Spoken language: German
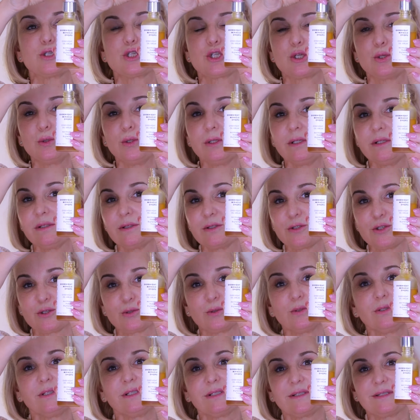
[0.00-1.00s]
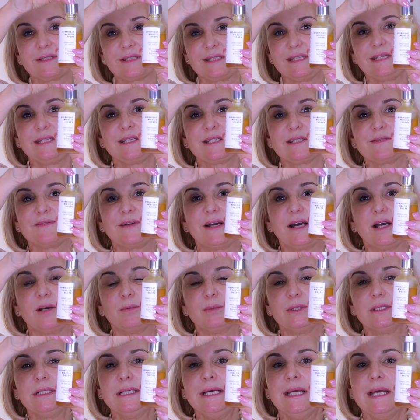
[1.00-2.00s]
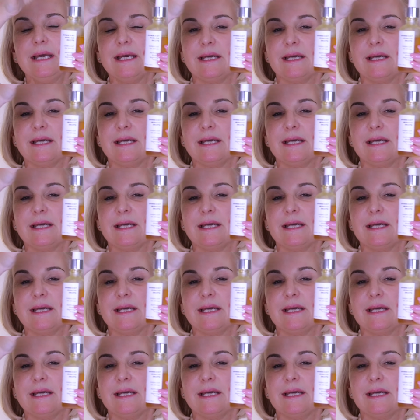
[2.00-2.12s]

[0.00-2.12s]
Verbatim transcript: schöne, gesunde Gesichtsfarbe.